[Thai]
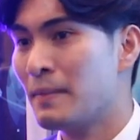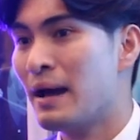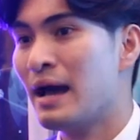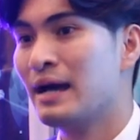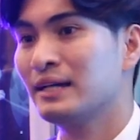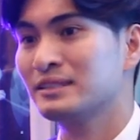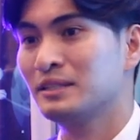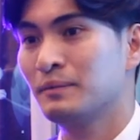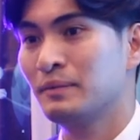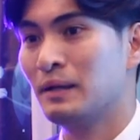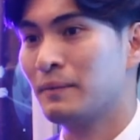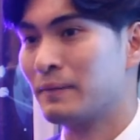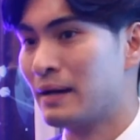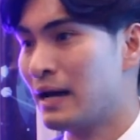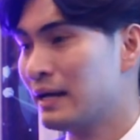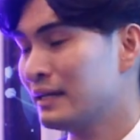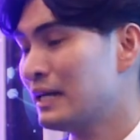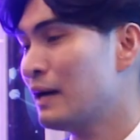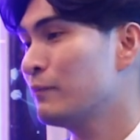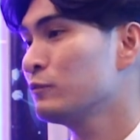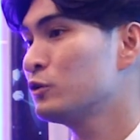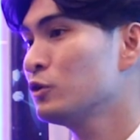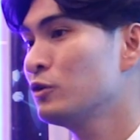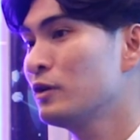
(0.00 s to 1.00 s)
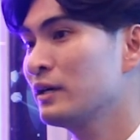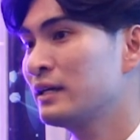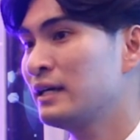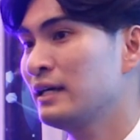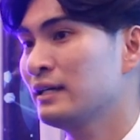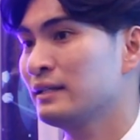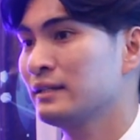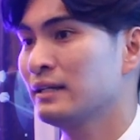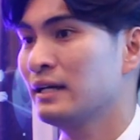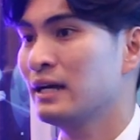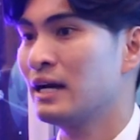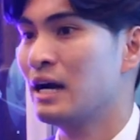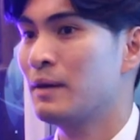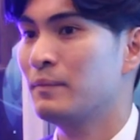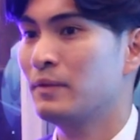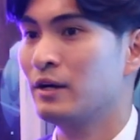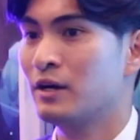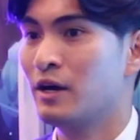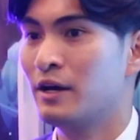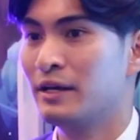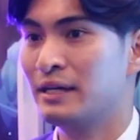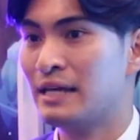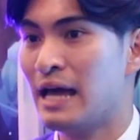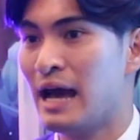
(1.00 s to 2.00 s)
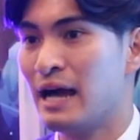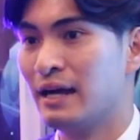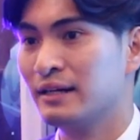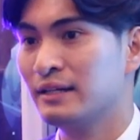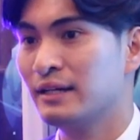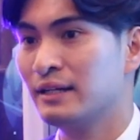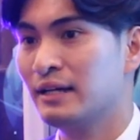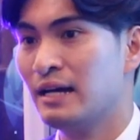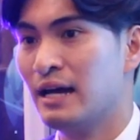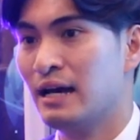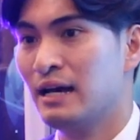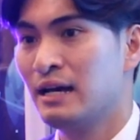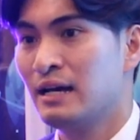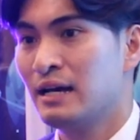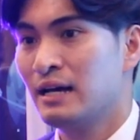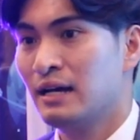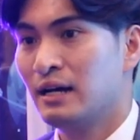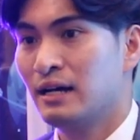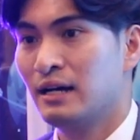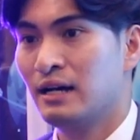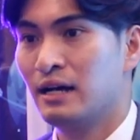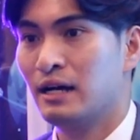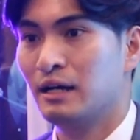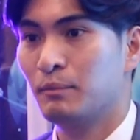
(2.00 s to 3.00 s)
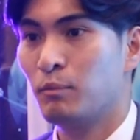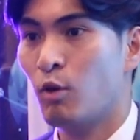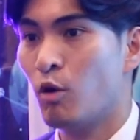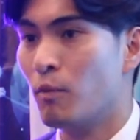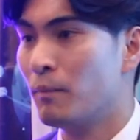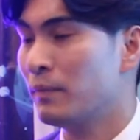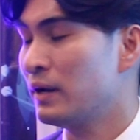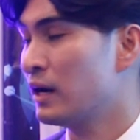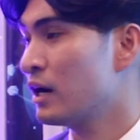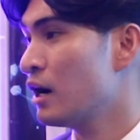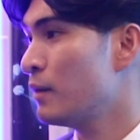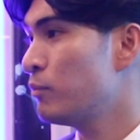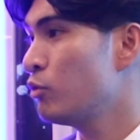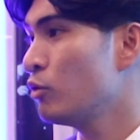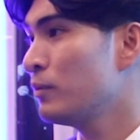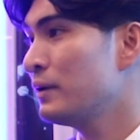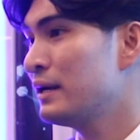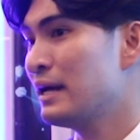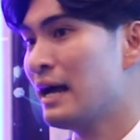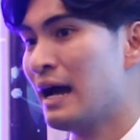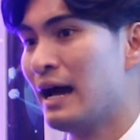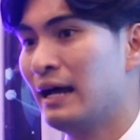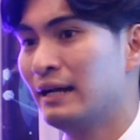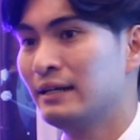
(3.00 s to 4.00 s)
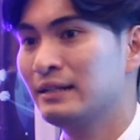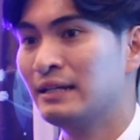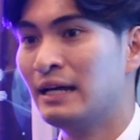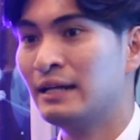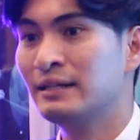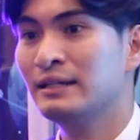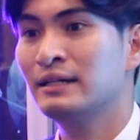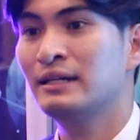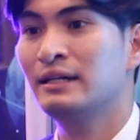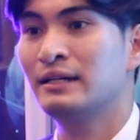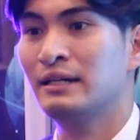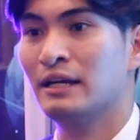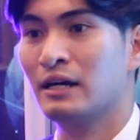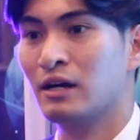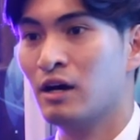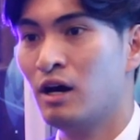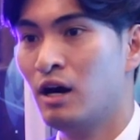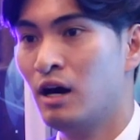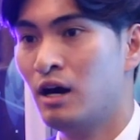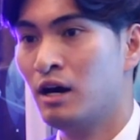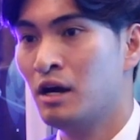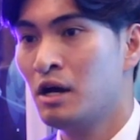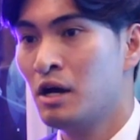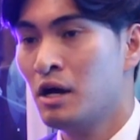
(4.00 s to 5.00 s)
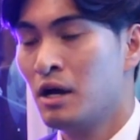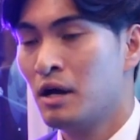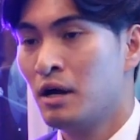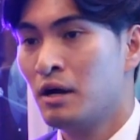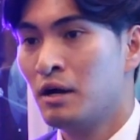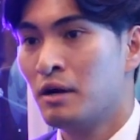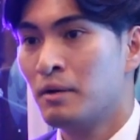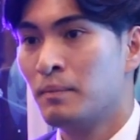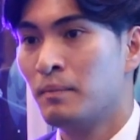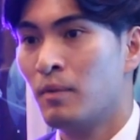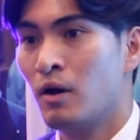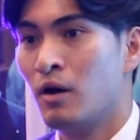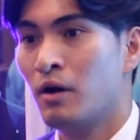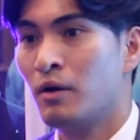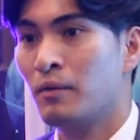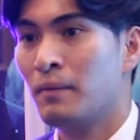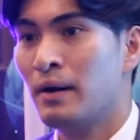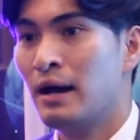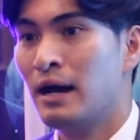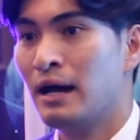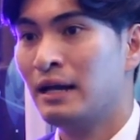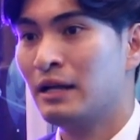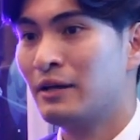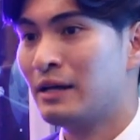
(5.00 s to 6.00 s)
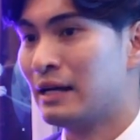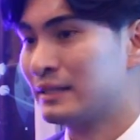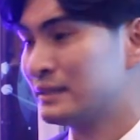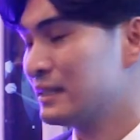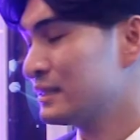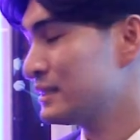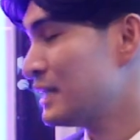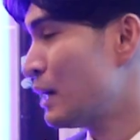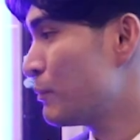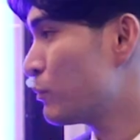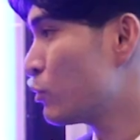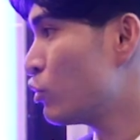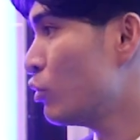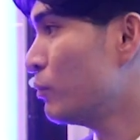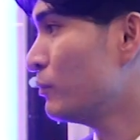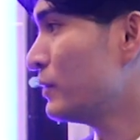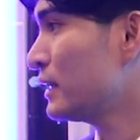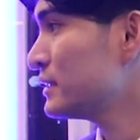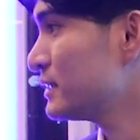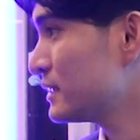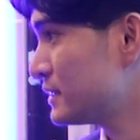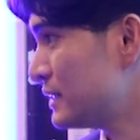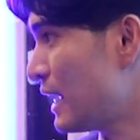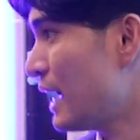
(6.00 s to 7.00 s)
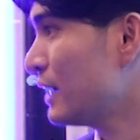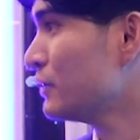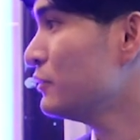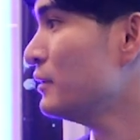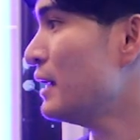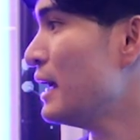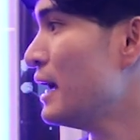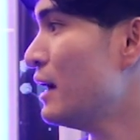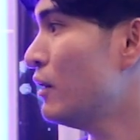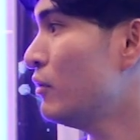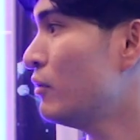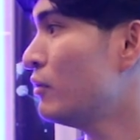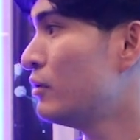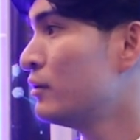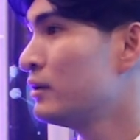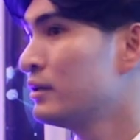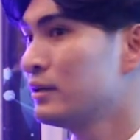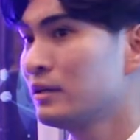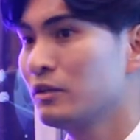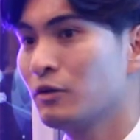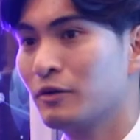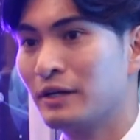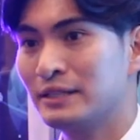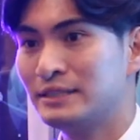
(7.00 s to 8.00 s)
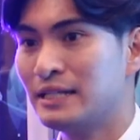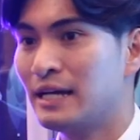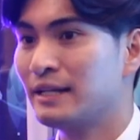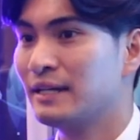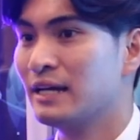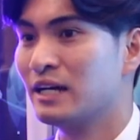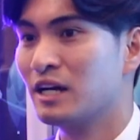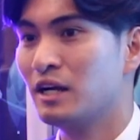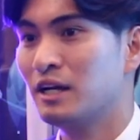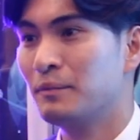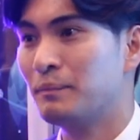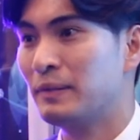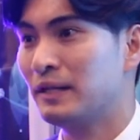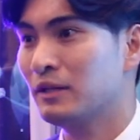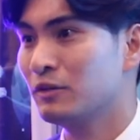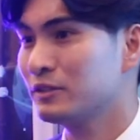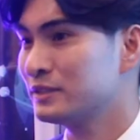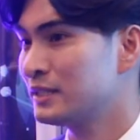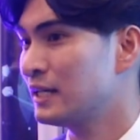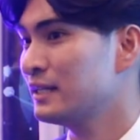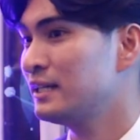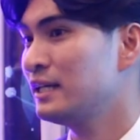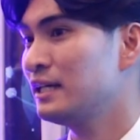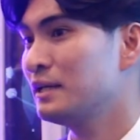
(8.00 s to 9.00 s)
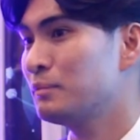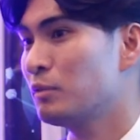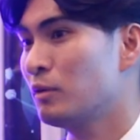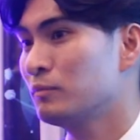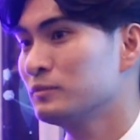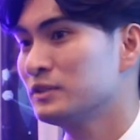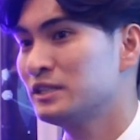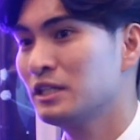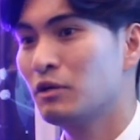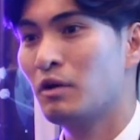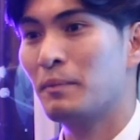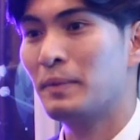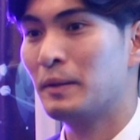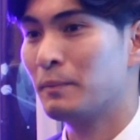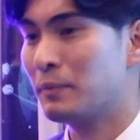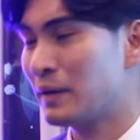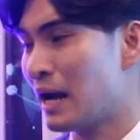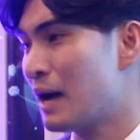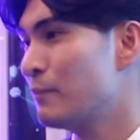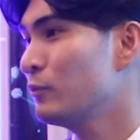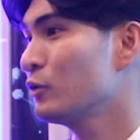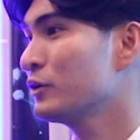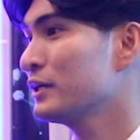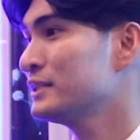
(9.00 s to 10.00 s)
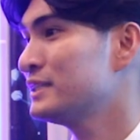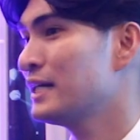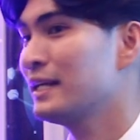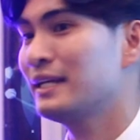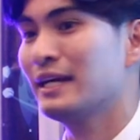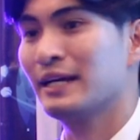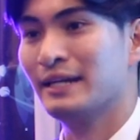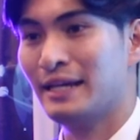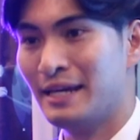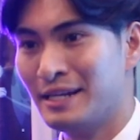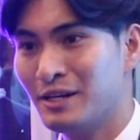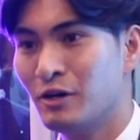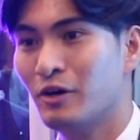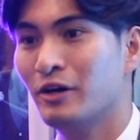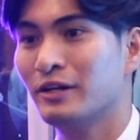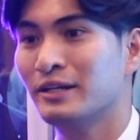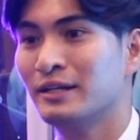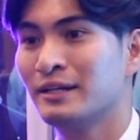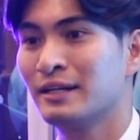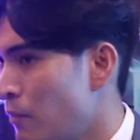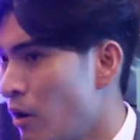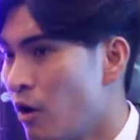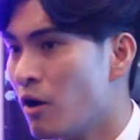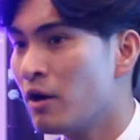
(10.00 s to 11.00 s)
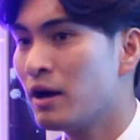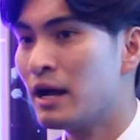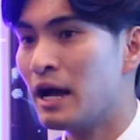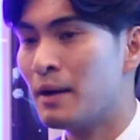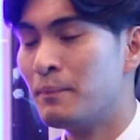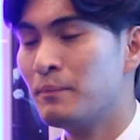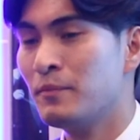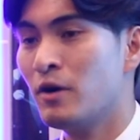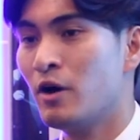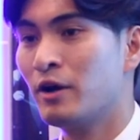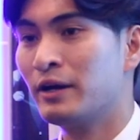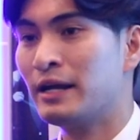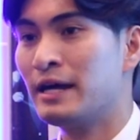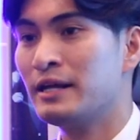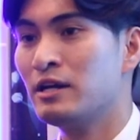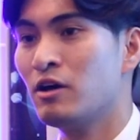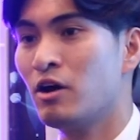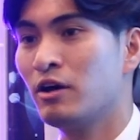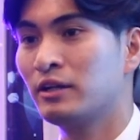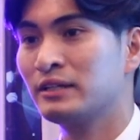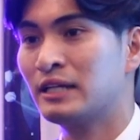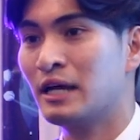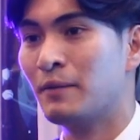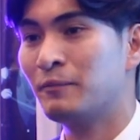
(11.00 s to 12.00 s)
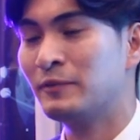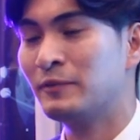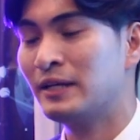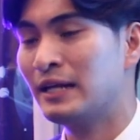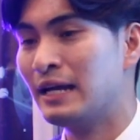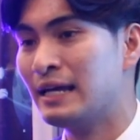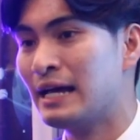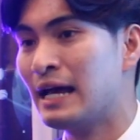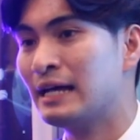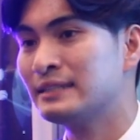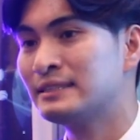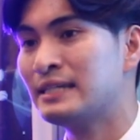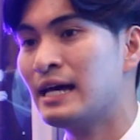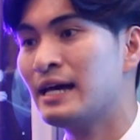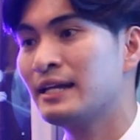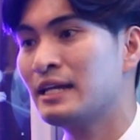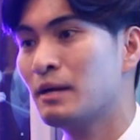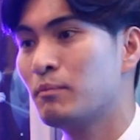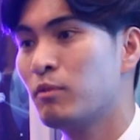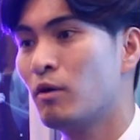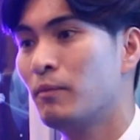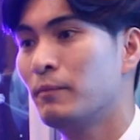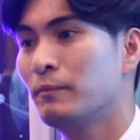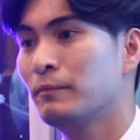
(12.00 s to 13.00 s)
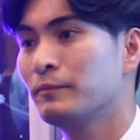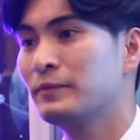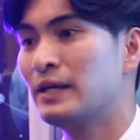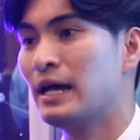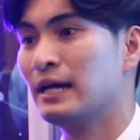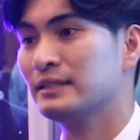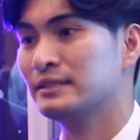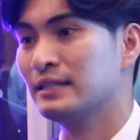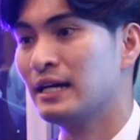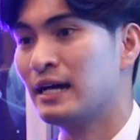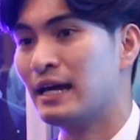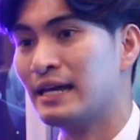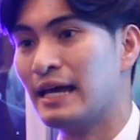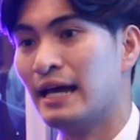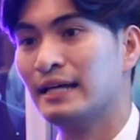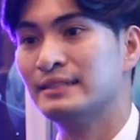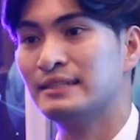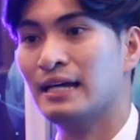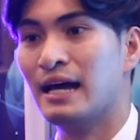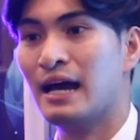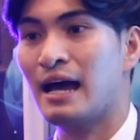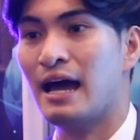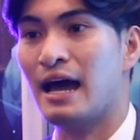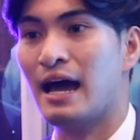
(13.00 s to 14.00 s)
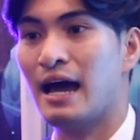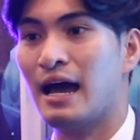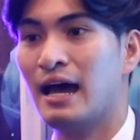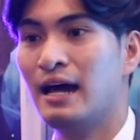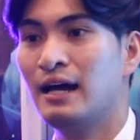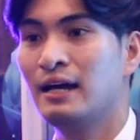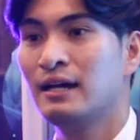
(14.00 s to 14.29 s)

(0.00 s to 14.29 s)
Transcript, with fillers: มาก ๆสำหรับการทำธุรกิจนะครับแล้วก็อย่างหนึ่งเนี่ยผมแล้วก็ผู้บริหารท่านอื่นเนี่ยก็มองว่าเราอยากจะจับกลุ่มนักศึกษาอยู่แล้วโลเคชันนี้ก็เป็นโลเคชันที่ผมเชื่อว่าเป็นพรามโลเคชันอย่างแน่นอน มองครับมองแน่นอนครับในระยะสั้นเนี่ยผมอยากจะขยายสาขา